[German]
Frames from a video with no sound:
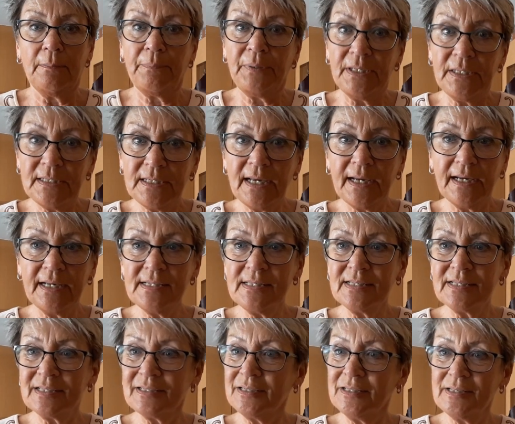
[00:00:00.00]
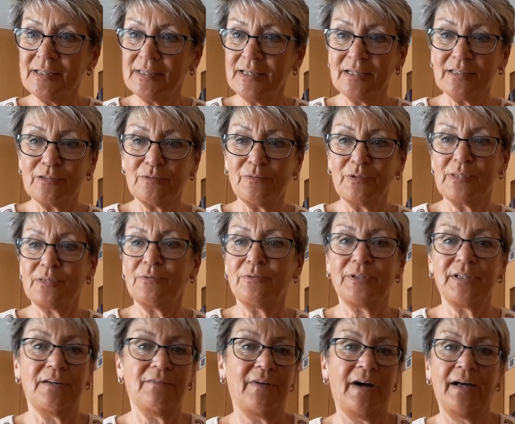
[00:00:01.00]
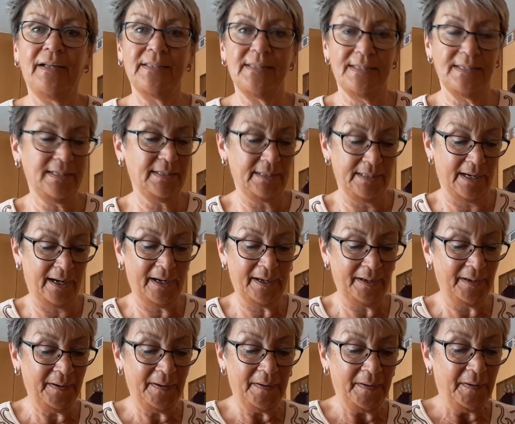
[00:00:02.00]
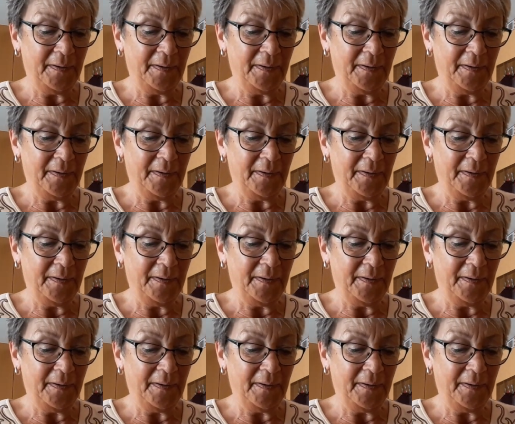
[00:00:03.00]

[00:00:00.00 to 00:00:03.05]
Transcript: Pinterest ist ja sowieso der Wahnsinn, ja.